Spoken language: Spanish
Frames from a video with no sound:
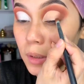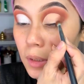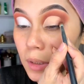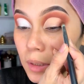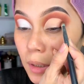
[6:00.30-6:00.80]

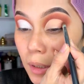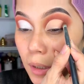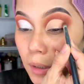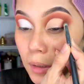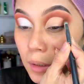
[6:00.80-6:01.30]
le echan la
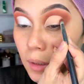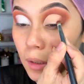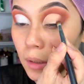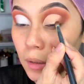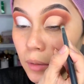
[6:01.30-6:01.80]

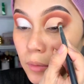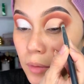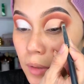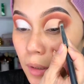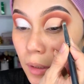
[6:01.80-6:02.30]
cantidad que a
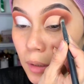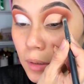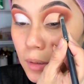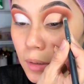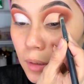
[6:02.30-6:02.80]

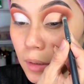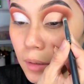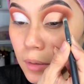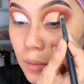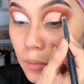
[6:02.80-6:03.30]
ustedes
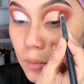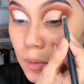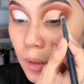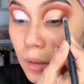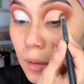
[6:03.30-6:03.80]
les gusta